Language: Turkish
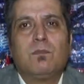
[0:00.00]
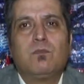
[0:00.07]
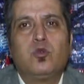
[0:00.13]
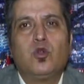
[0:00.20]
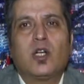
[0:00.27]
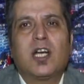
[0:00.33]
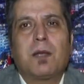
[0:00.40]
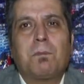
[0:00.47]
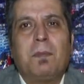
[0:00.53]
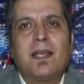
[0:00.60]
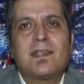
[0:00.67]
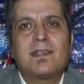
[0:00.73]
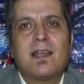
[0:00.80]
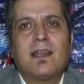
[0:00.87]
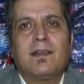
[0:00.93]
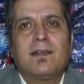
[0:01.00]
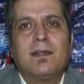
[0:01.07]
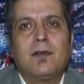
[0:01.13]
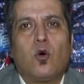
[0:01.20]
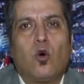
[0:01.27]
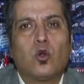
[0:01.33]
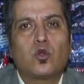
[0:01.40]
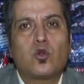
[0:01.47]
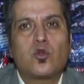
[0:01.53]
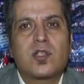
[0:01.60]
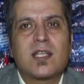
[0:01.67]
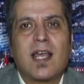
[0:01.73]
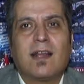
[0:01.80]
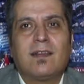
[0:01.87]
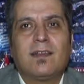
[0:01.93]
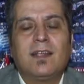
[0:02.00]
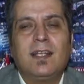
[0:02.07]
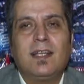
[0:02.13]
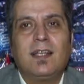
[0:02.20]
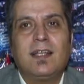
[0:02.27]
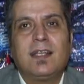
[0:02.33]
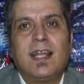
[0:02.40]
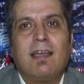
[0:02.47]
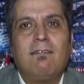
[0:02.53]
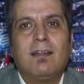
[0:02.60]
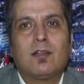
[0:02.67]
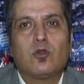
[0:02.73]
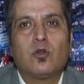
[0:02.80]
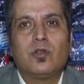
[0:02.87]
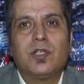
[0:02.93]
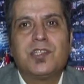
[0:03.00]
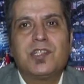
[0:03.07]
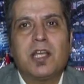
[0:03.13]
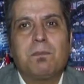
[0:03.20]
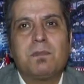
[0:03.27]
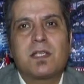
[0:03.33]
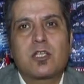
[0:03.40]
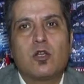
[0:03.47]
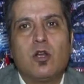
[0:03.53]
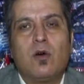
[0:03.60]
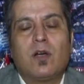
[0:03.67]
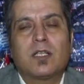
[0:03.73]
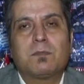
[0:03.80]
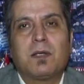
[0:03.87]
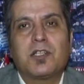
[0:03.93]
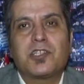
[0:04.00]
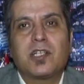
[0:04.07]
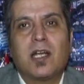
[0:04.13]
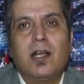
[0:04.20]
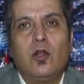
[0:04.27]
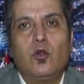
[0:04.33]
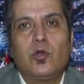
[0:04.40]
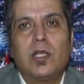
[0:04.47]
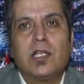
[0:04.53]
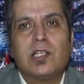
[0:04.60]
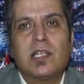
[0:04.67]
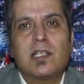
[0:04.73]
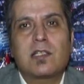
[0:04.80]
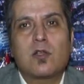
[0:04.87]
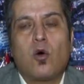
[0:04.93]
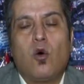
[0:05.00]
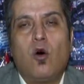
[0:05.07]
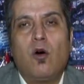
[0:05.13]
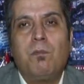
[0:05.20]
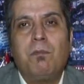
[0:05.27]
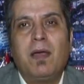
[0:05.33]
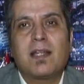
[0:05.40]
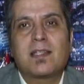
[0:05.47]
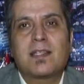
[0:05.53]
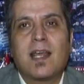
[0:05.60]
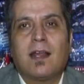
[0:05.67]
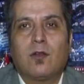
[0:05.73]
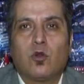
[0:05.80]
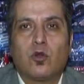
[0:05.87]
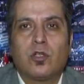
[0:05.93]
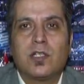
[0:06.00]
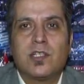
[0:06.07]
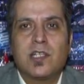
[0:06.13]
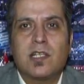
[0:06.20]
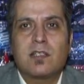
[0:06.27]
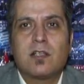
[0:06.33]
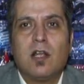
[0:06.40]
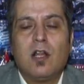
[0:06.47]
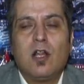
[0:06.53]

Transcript: Bu 45 sentin 30 sentini devlet ödeyecek. Biz kilowatt başına ne ödeyeceğiz? 15 sent ödeyeceğiz.